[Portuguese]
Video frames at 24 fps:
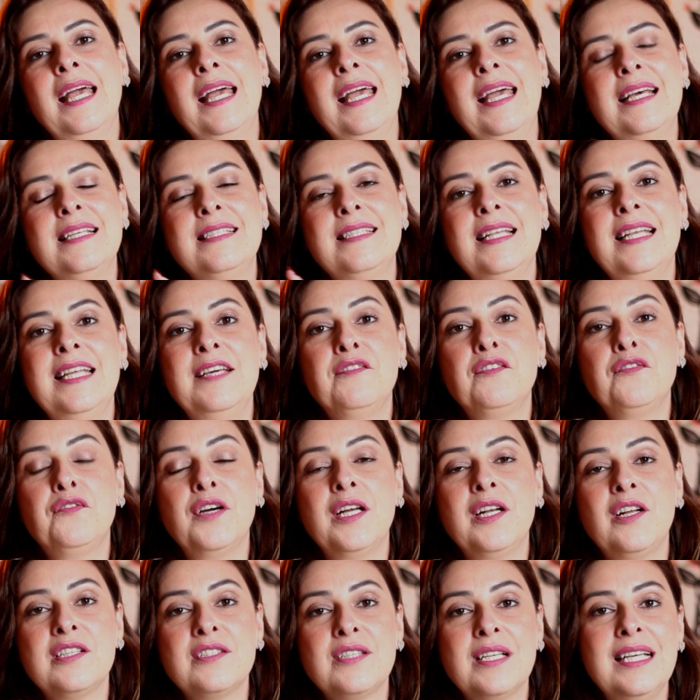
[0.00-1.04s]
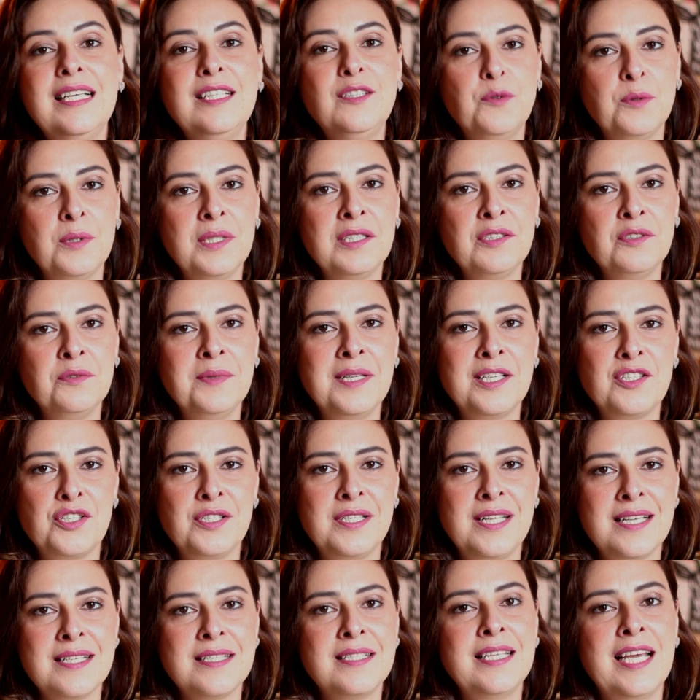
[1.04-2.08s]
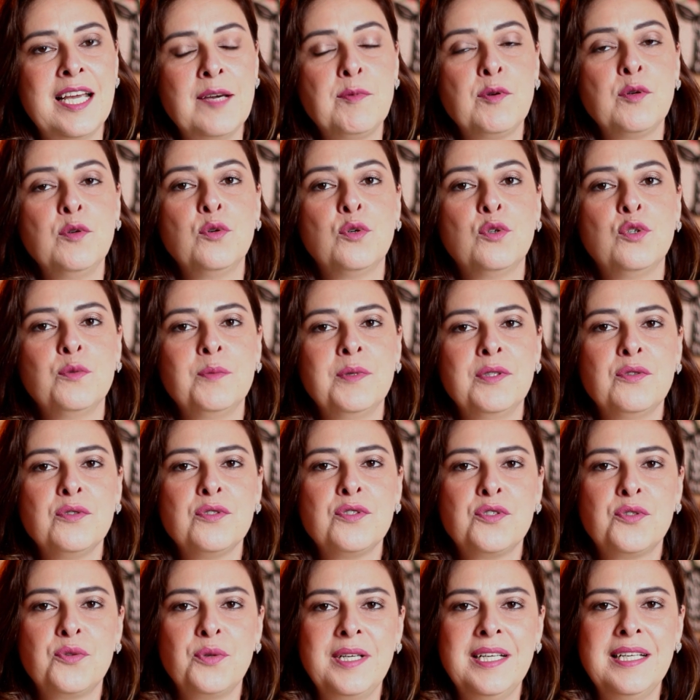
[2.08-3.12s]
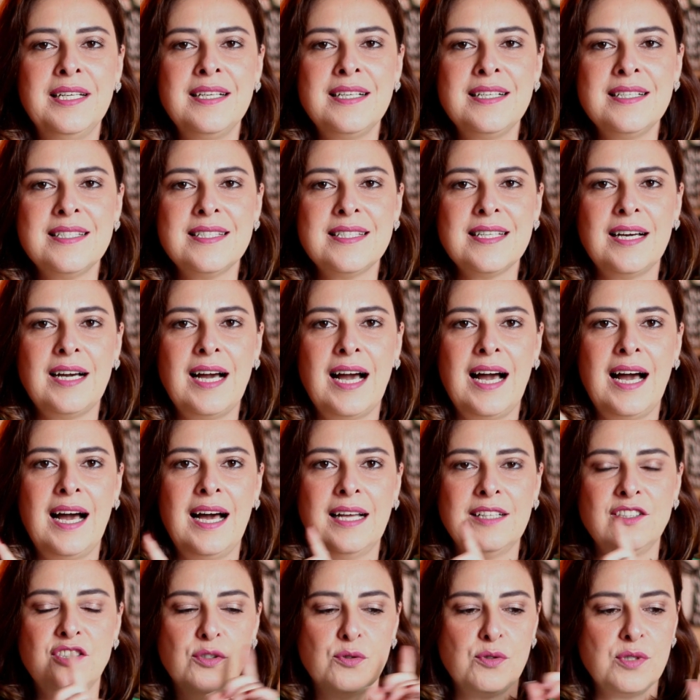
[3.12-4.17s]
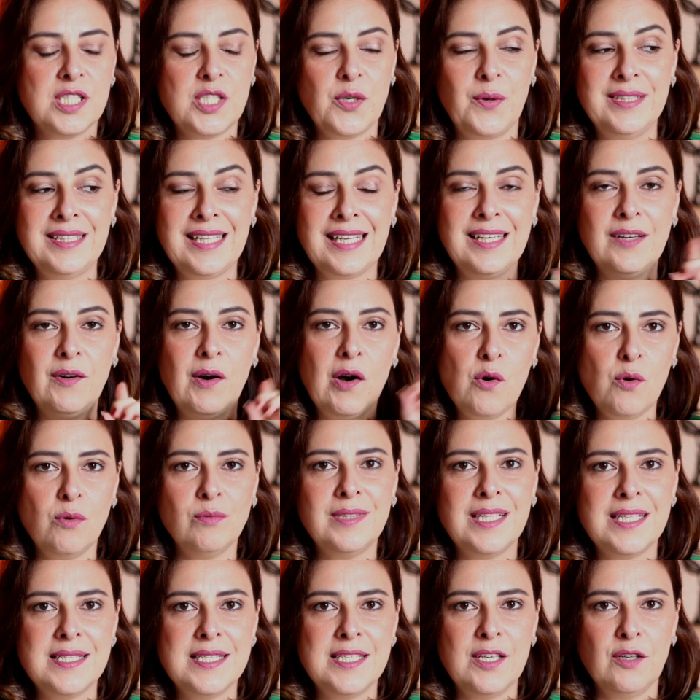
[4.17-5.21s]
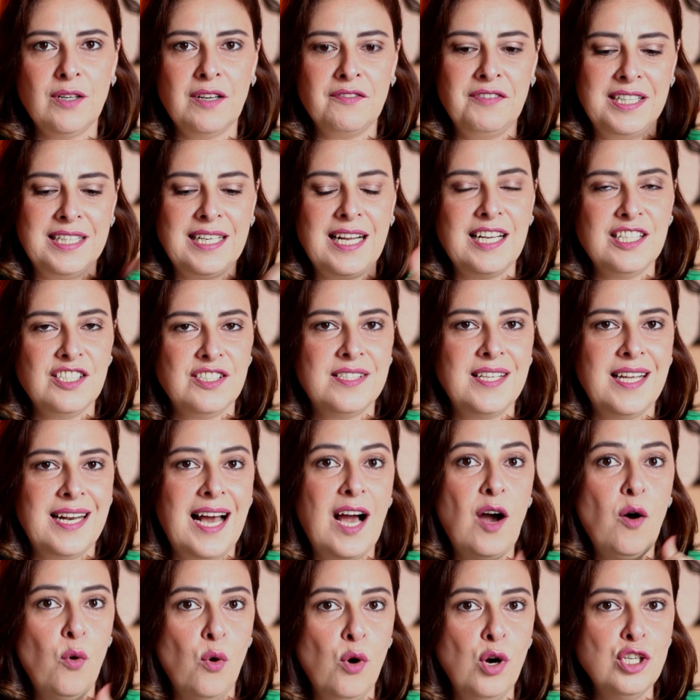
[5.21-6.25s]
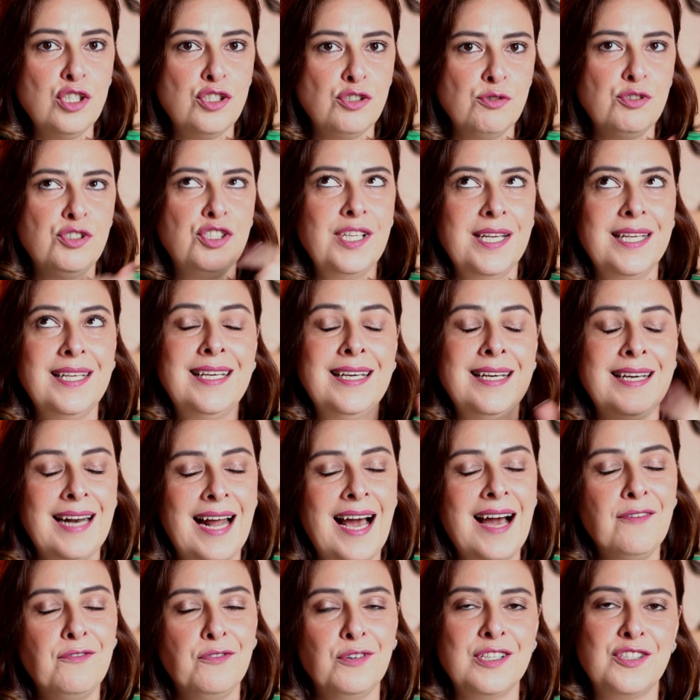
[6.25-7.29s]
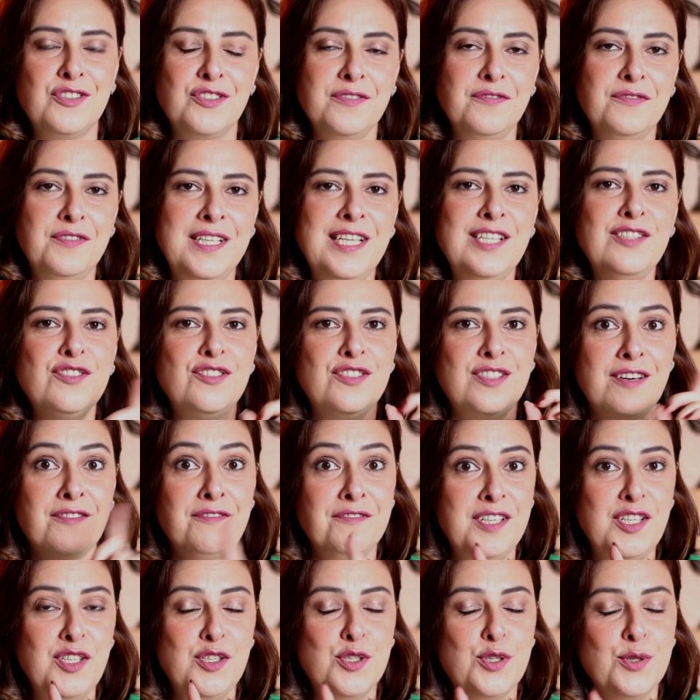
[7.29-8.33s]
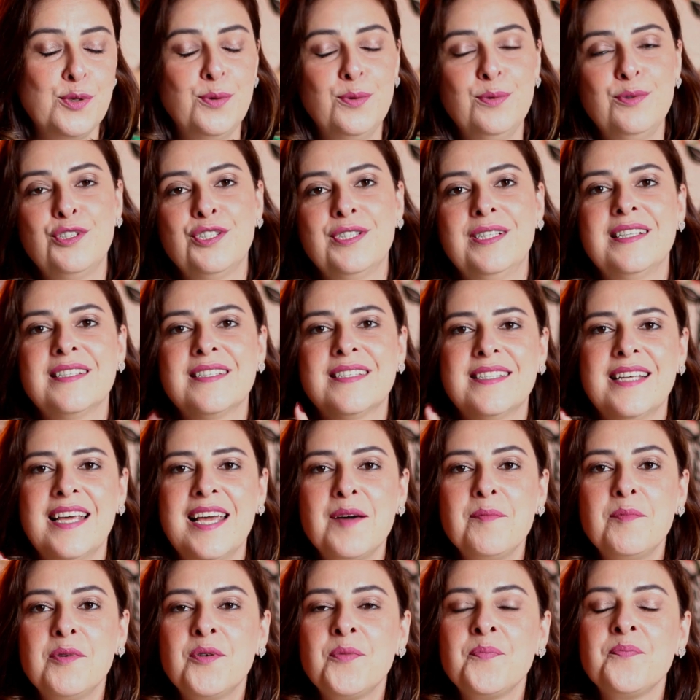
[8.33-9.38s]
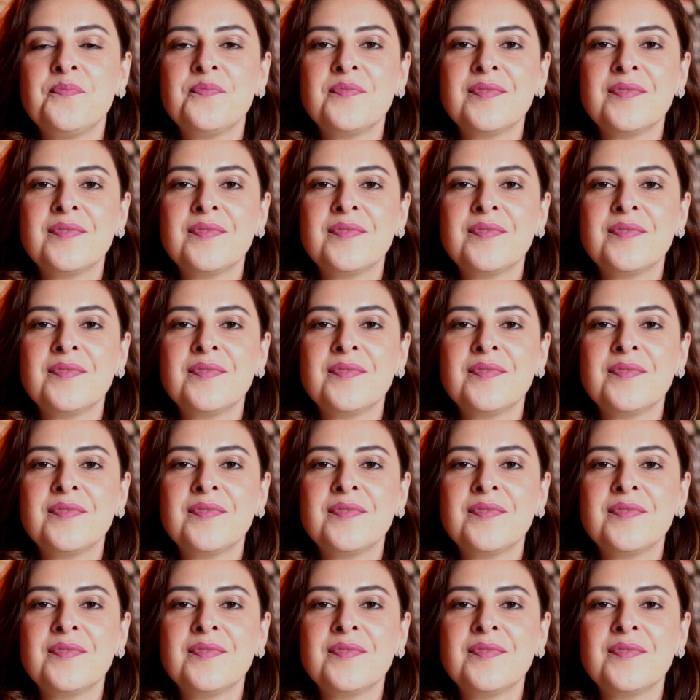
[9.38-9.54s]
Esse livro foi a nossa leitura do mês de dezembro no Clube dos Thrillers. A discussão ainda não aconteceu, na verdade será hoje hoje, o dia em que gravo este vídeo, dia 21 de dezembro.